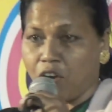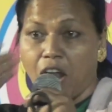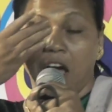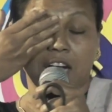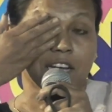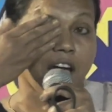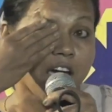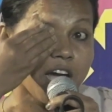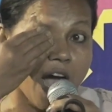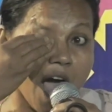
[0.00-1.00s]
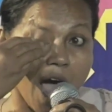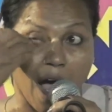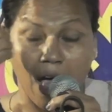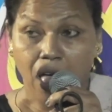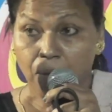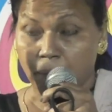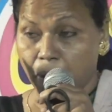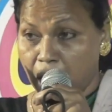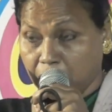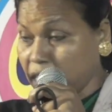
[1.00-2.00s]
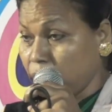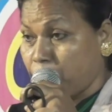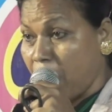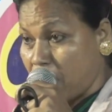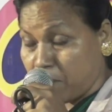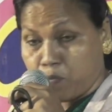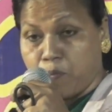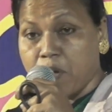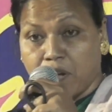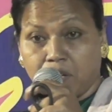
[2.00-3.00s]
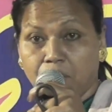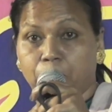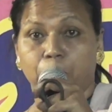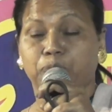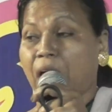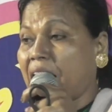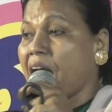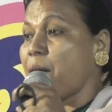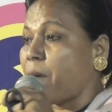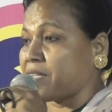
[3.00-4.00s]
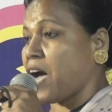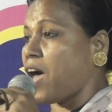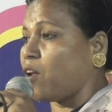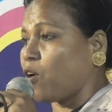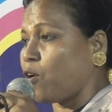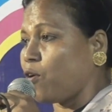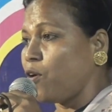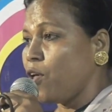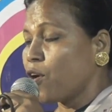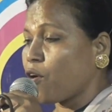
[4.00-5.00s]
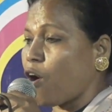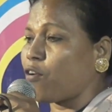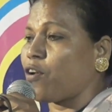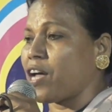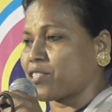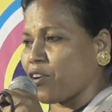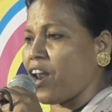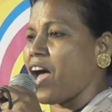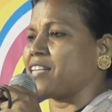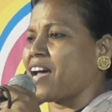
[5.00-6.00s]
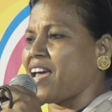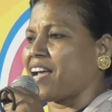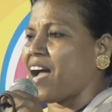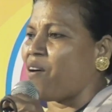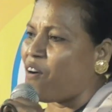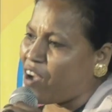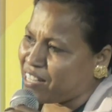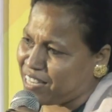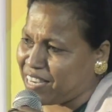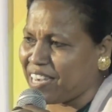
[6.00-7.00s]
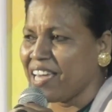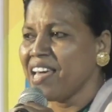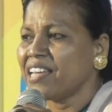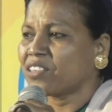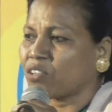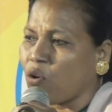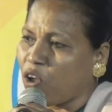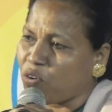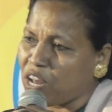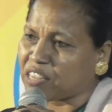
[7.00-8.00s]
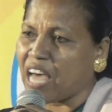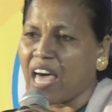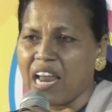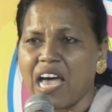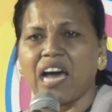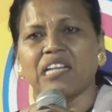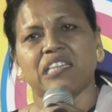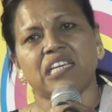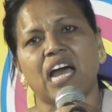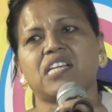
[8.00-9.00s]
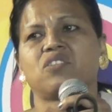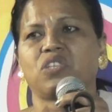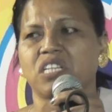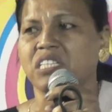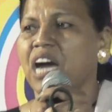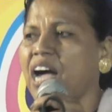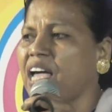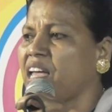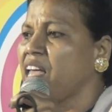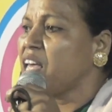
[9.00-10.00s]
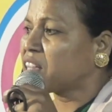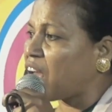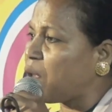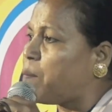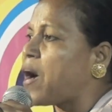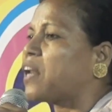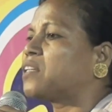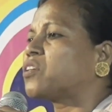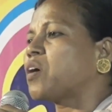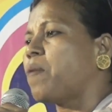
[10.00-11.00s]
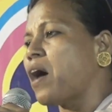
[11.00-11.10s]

চলা যায়গা বাকি থালা বাজালো করোনা চলা যায়গা হয় দিদি করোনা থালায় আর দিয়াই যদি যায় তাহলে বাংলা তথা